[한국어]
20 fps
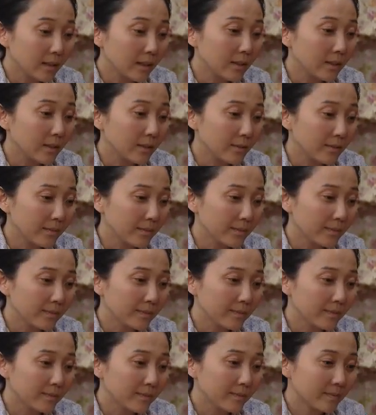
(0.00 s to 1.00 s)
너 그
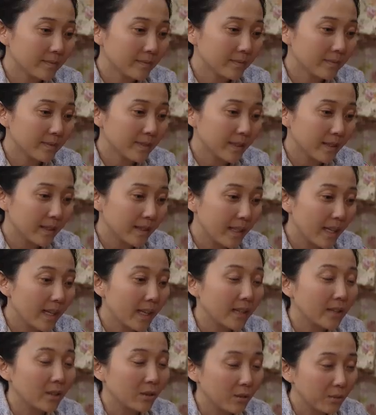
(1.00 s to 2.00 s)

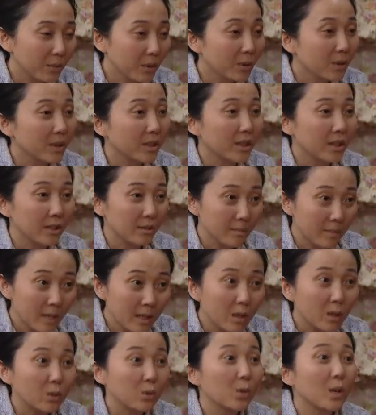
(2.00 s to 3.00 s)
내가 영표를
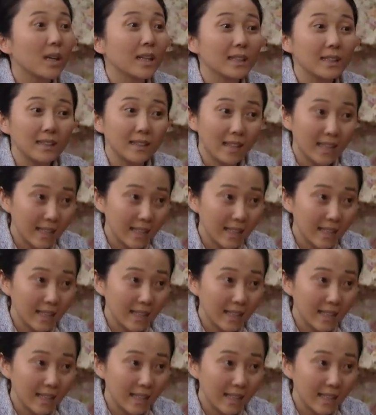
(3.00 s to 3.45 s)
정말로 좋아하는 거